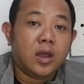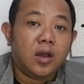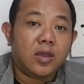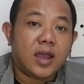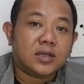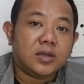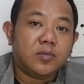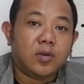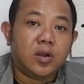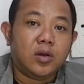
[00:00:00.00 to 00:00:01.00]
Oh ya,
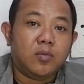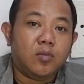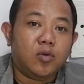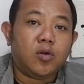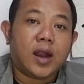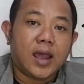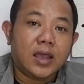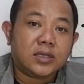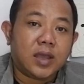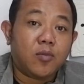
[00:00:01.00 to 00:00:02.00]
sebelum
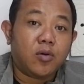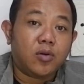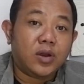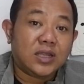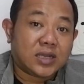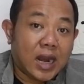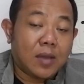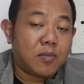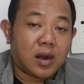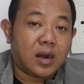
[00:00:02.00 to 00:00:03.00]
mulai saya mau
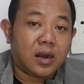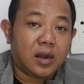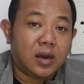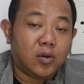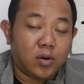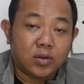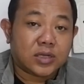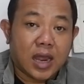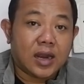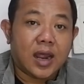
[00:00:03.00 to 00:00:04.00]
disclaimer dulu
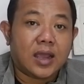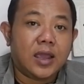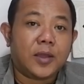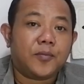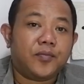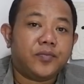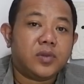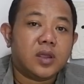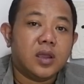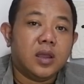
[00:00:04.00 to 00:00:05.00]
sekali lagi
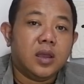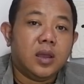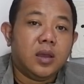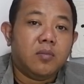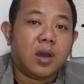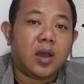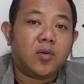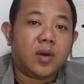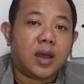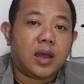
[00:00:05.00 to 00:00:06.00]

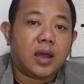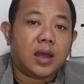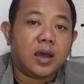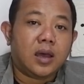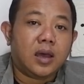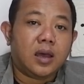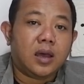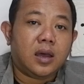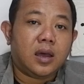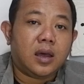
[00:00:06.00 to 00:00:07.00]
bahwa
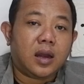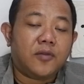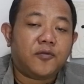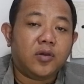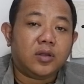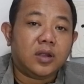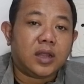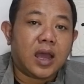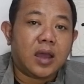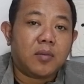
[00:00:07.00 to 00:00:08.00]
uh, review
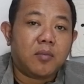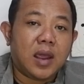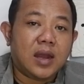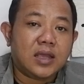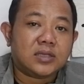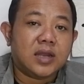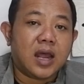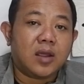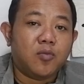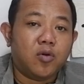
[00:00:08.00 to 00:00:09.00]
tentang medis
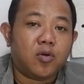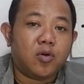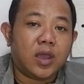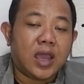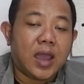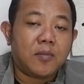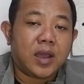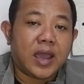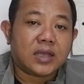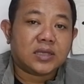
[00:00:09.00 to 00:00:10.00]
dari buku
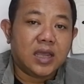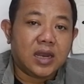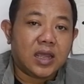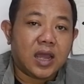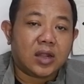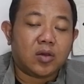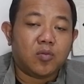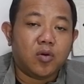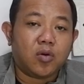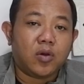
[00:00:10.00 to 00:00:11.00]
IMGS ini atau
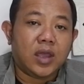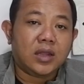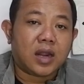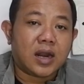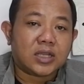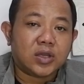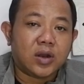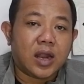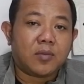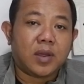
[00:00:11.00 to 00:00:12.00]
buku
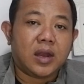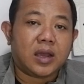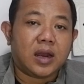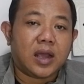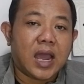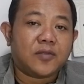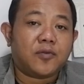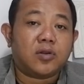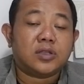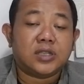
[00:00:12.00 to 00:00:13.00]
International Medical Guide
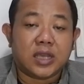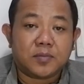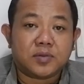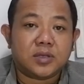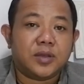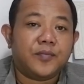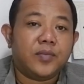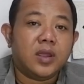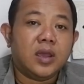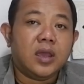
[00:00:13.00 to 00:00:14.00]
for Ships
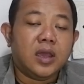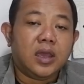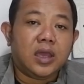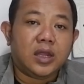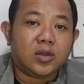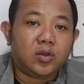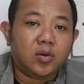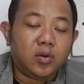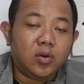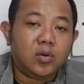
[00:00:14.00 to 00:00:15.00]

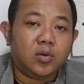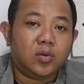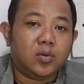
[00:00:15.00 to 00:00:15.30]
itu